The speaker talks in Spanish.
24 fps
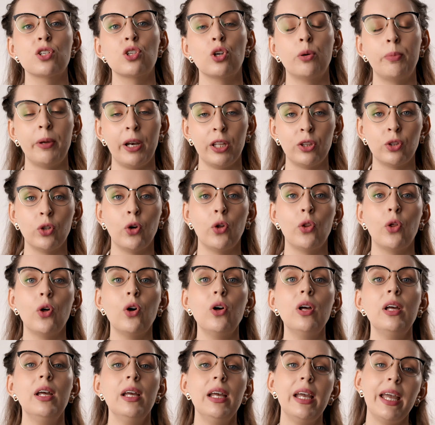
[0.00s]
sobre
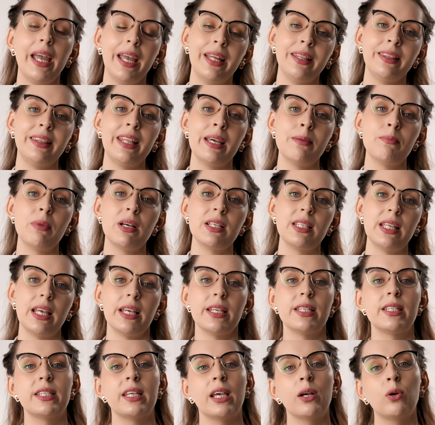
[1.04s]
todo en temas
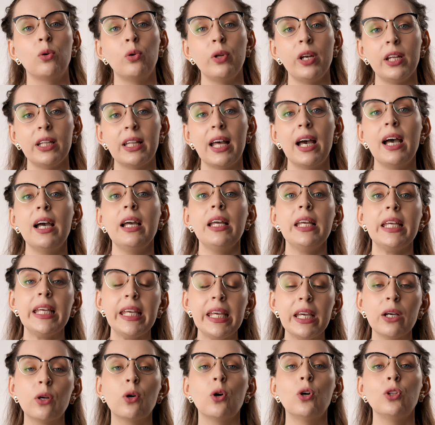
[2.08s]
de seguridad
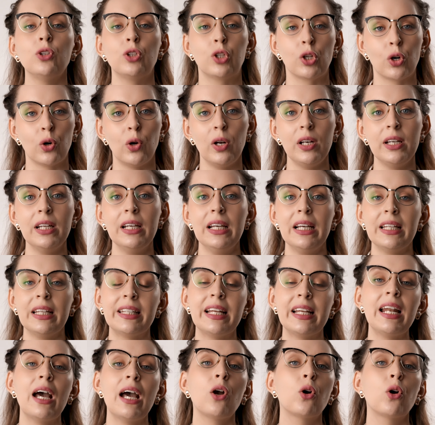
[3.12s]
y control
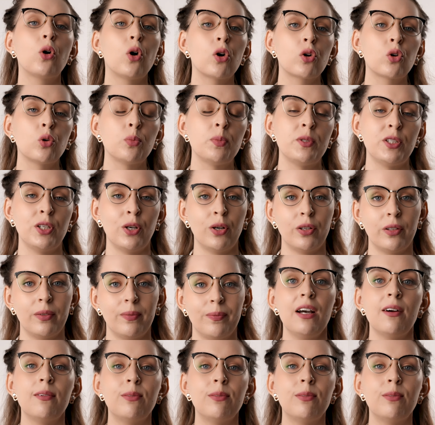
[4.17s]
de la corrupción.